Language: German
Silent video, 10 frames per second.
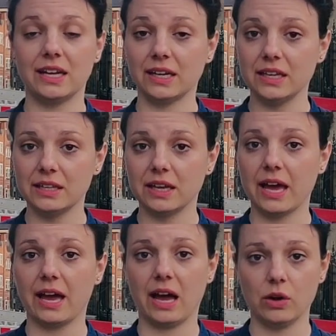eine
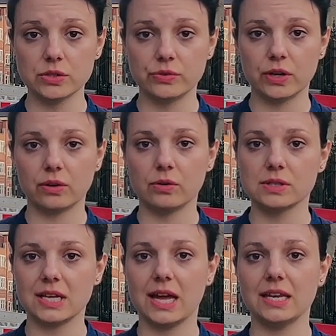richtige
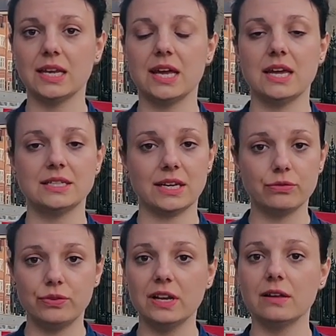Herausforderung sein, denn
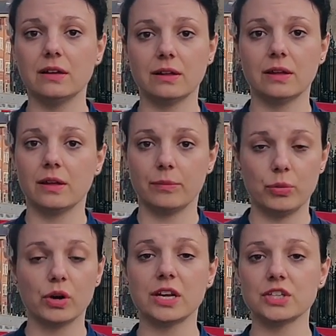viele
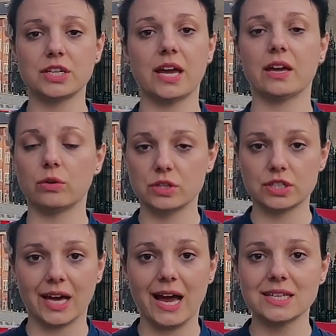Bürgersteige und
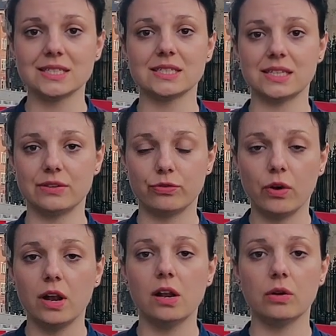Straßen sind
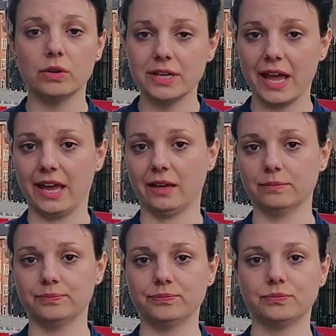voll und eng.
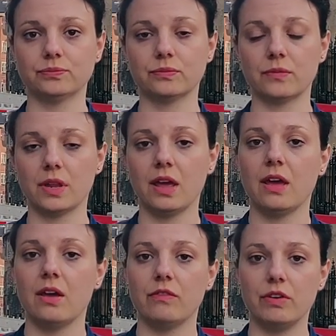
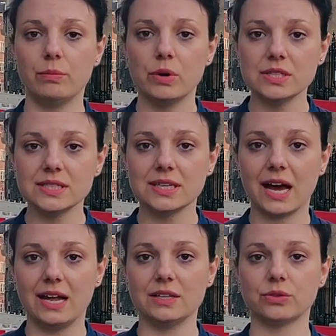Wir müssen
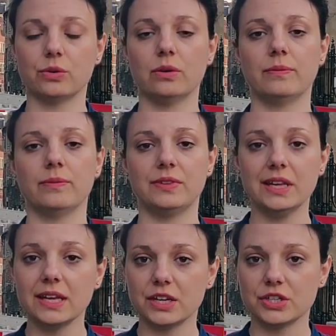also
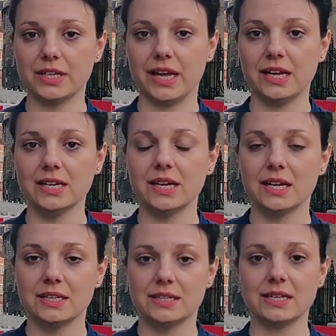sicherstellen,
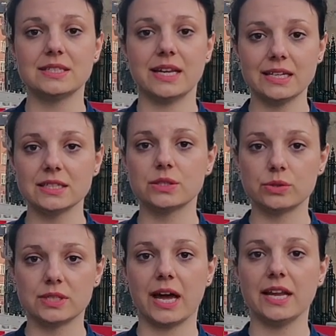dass jetzt
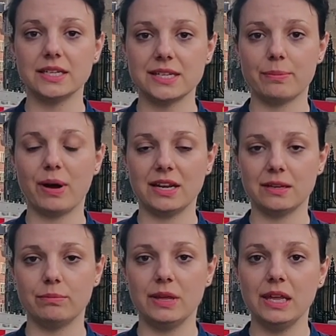zu Zeiten der
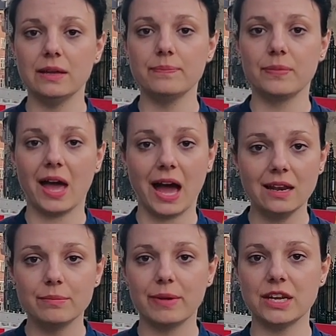Pandemie
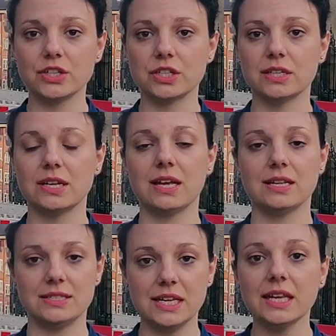alle Menschen
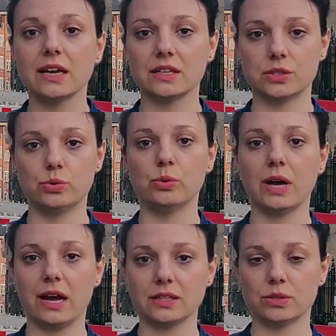sicheren
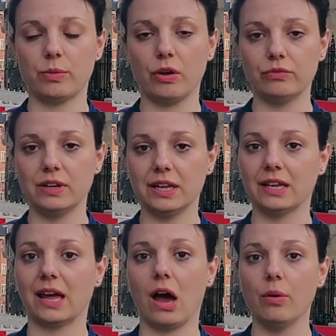Zugang zum
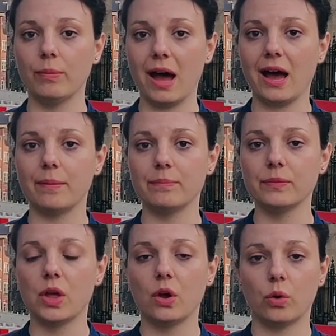öffentlichen Raum haben
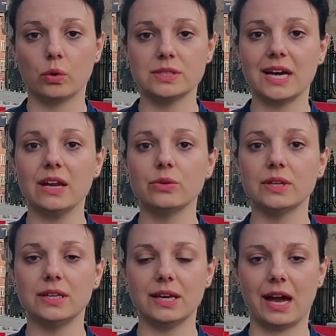und
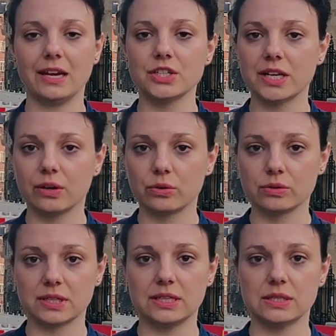dadurch ihr
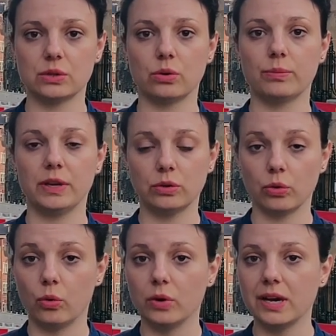Ansteckungsrisiko mit
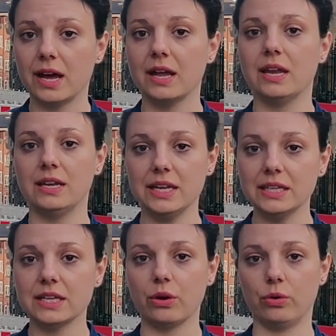Corona
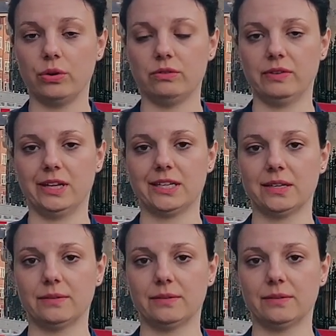nicht erhöht wird.